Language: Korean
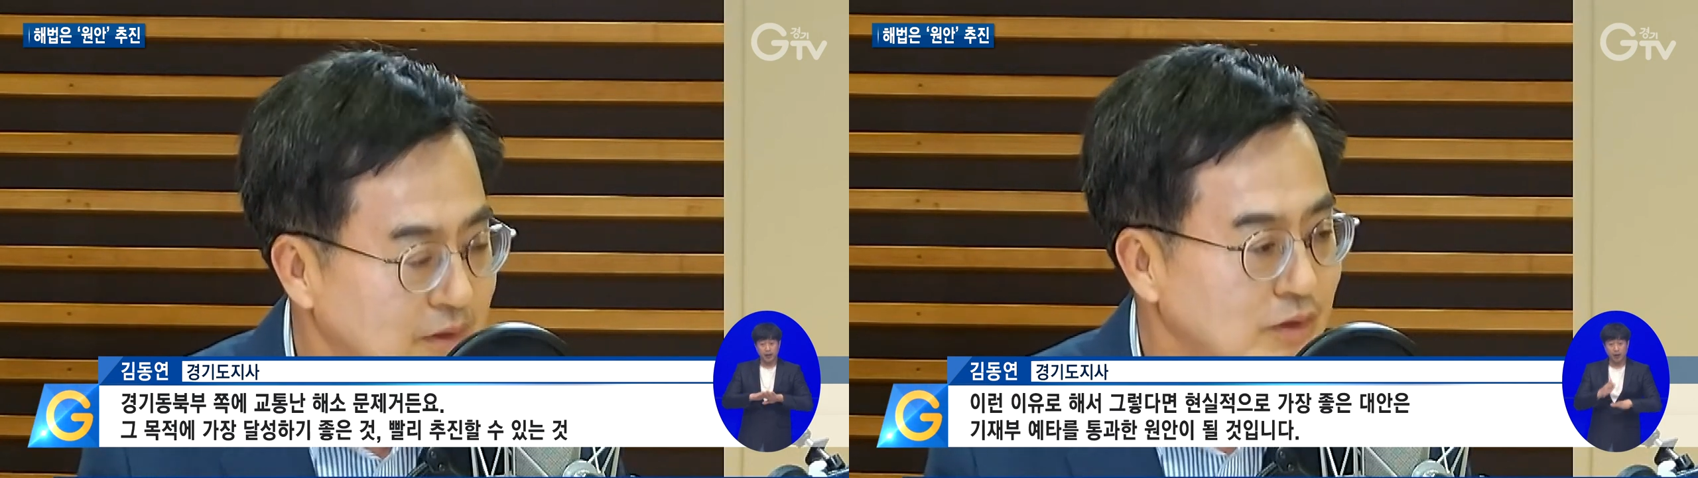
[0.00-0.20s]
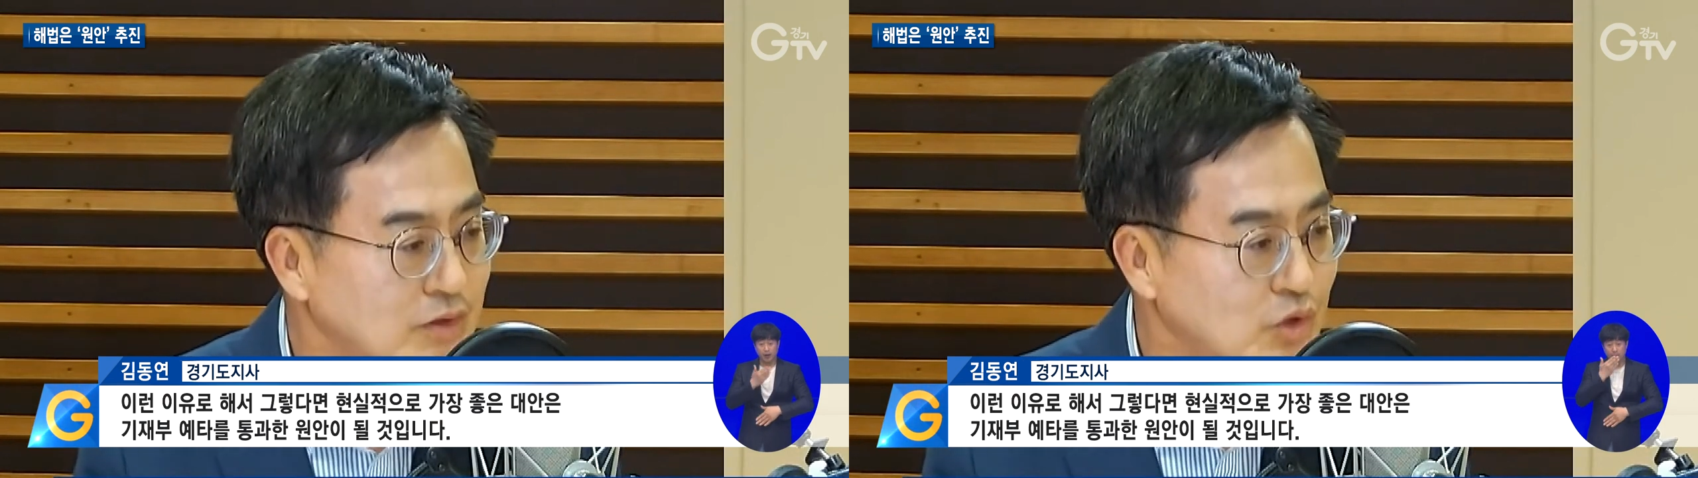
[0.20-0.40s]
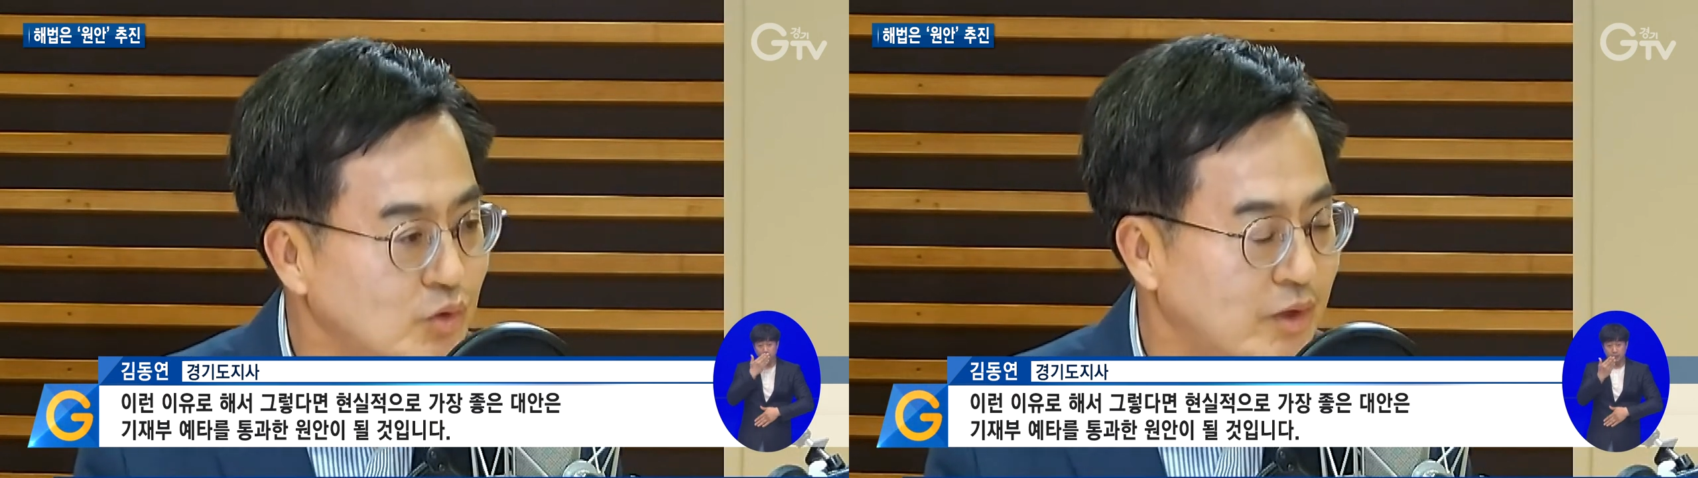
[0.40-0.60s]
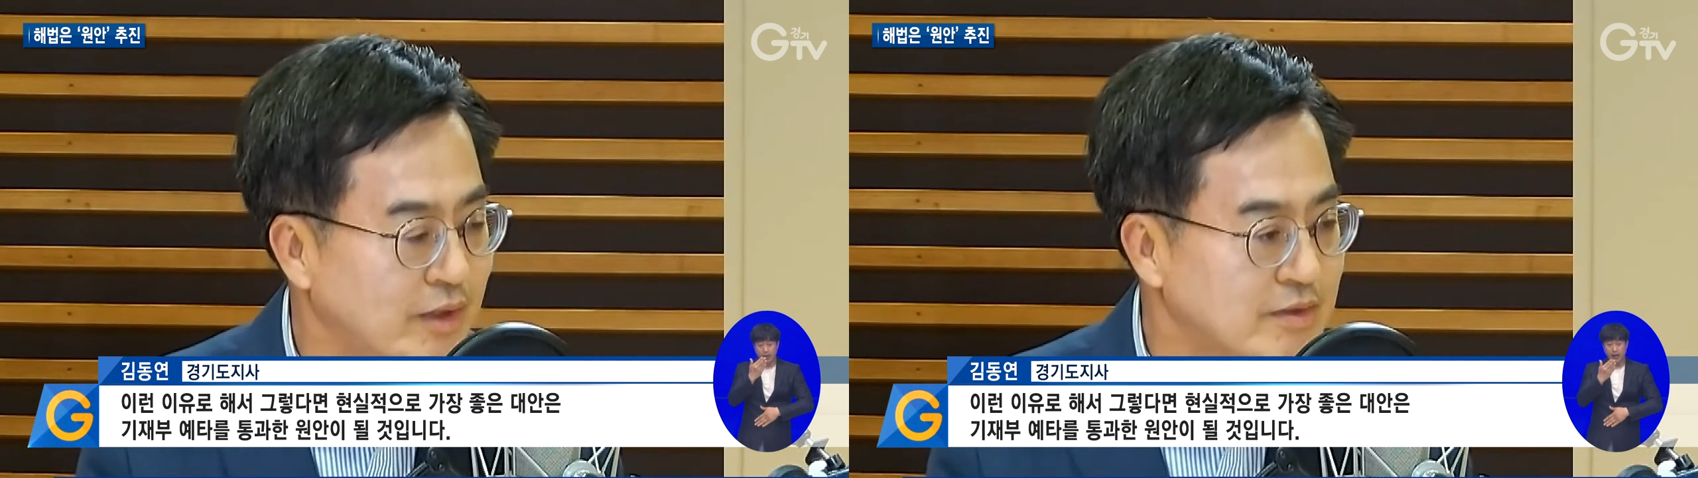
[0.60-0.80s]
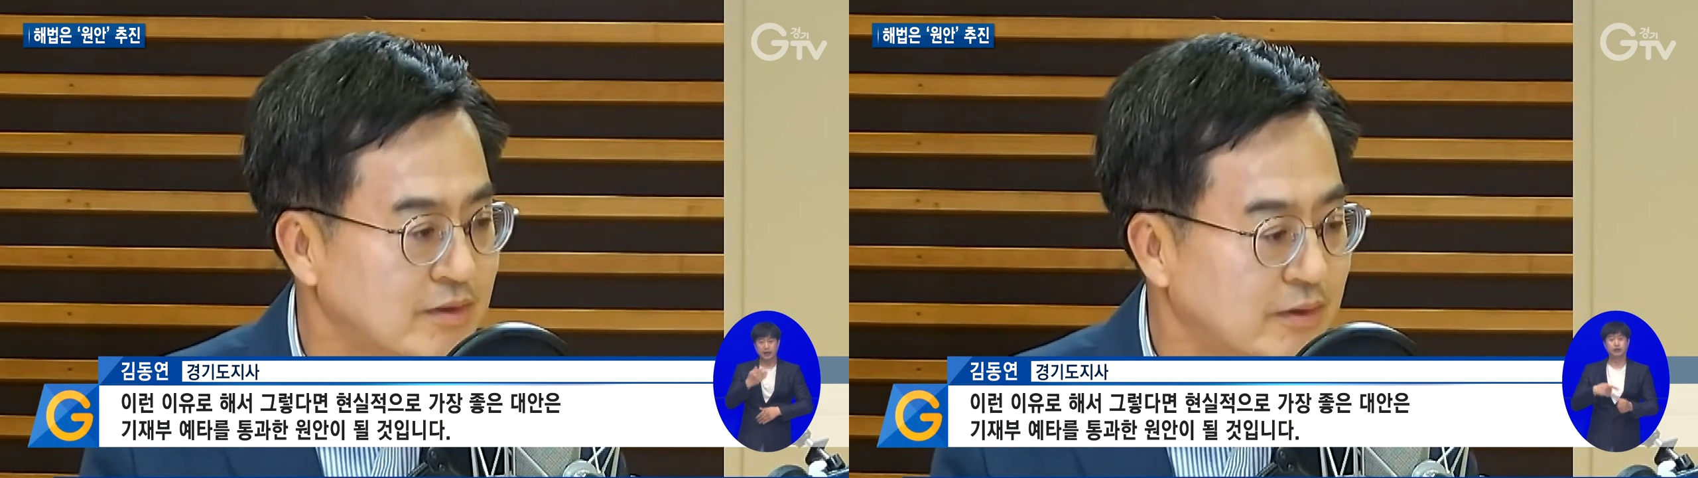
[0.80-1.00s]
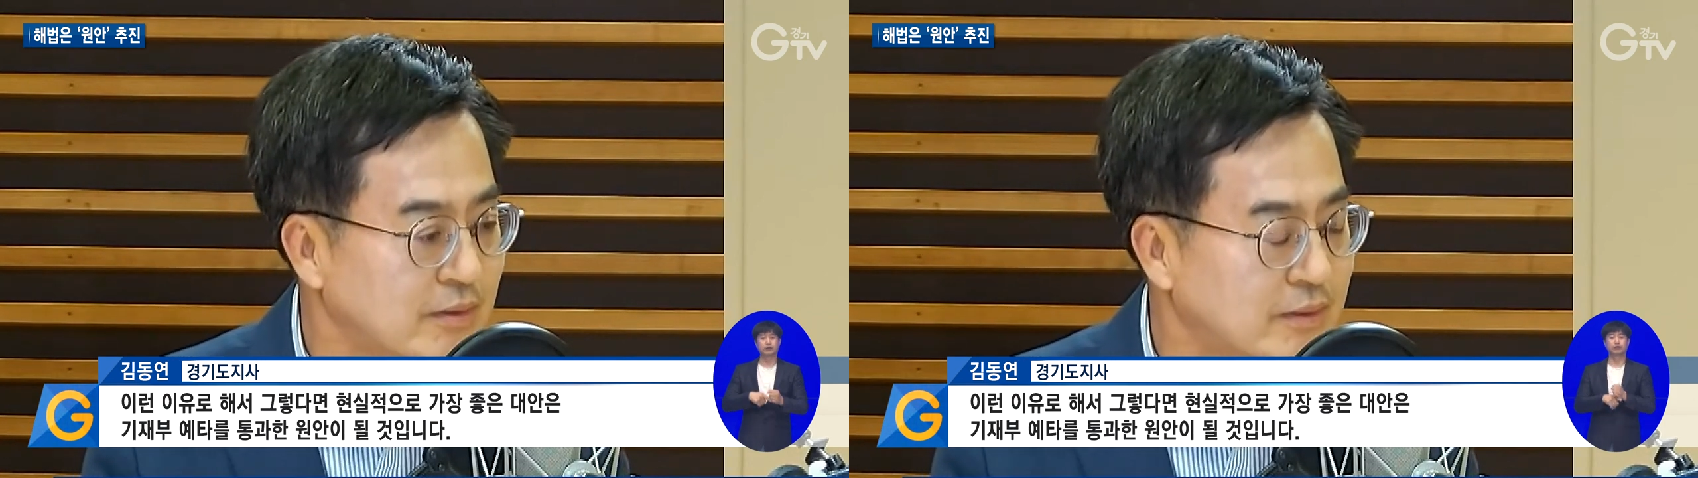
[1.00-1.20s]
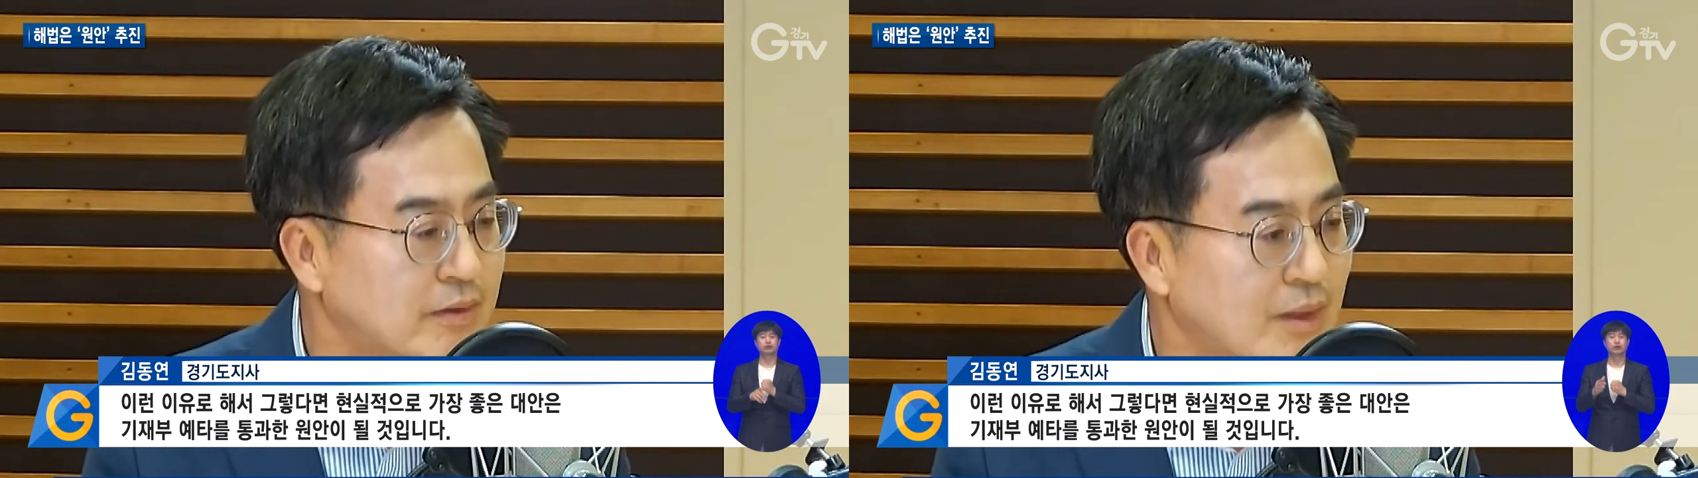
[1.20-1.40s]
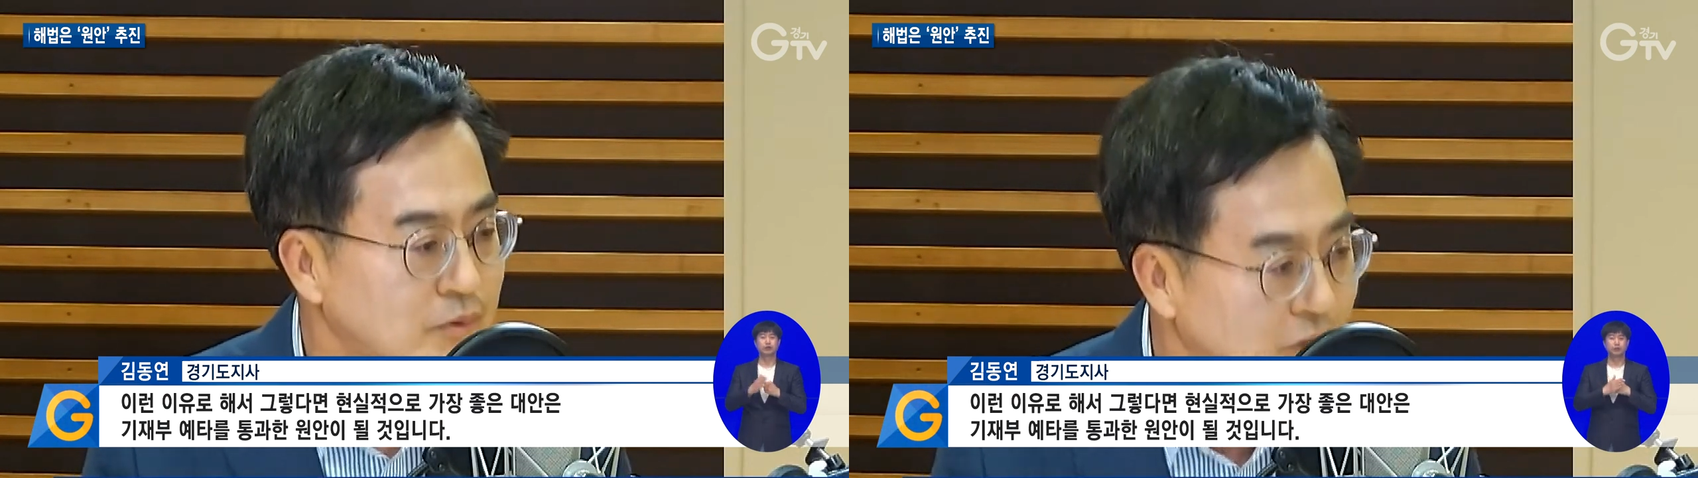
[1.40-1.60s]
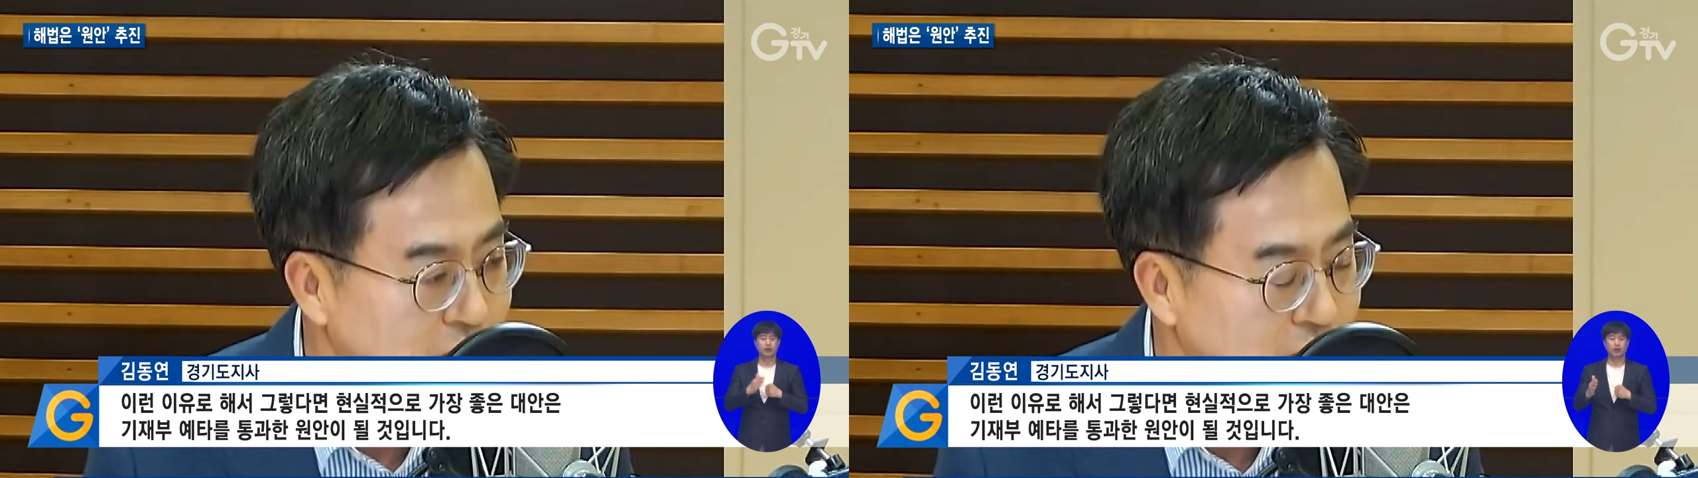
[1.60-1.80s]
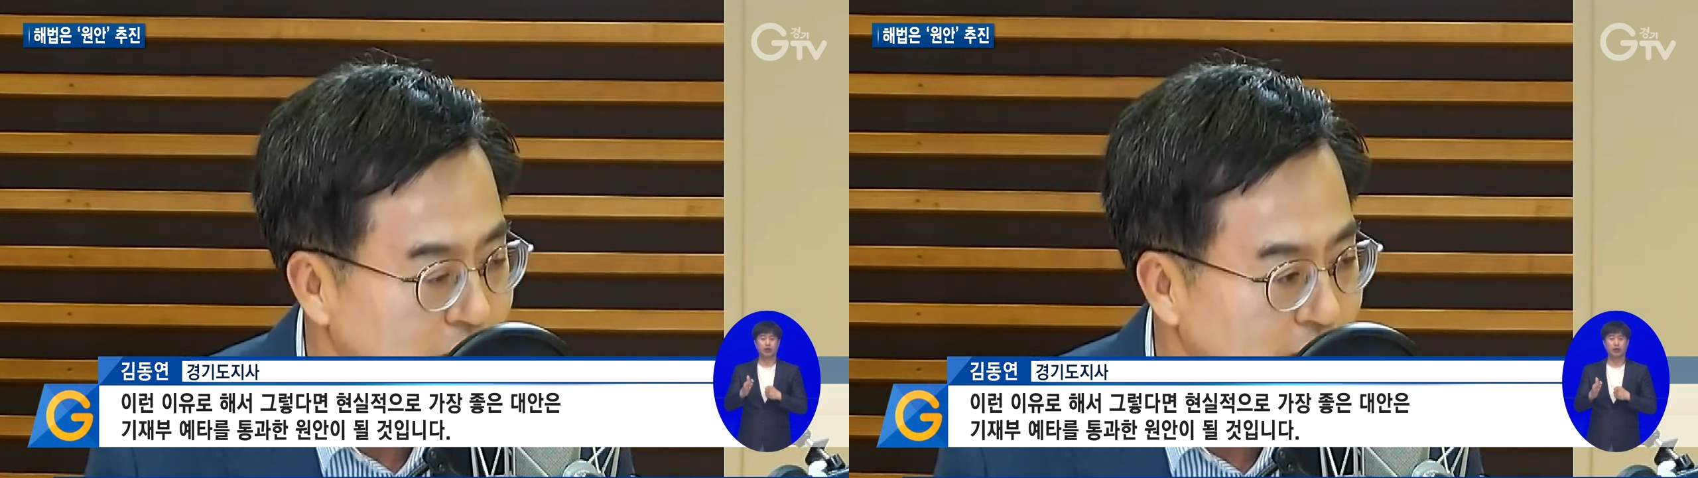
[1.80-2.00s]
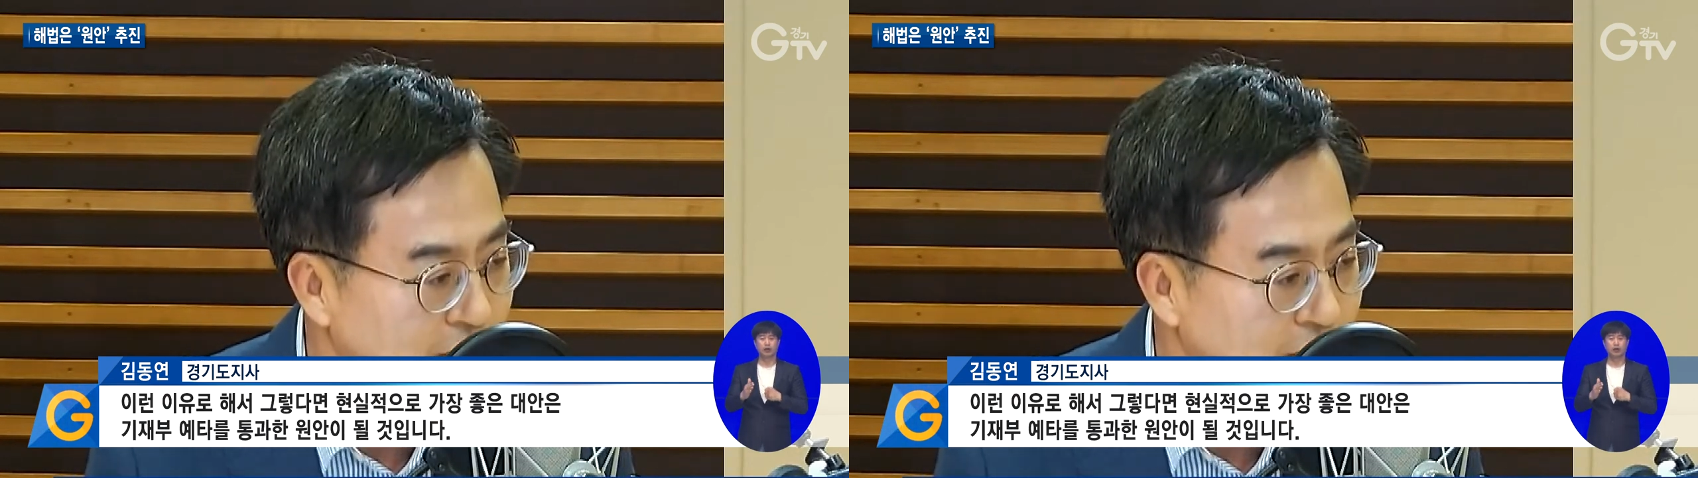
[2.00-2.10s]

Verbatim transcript: 이런 이유로 해서 그렇다면 현실적으로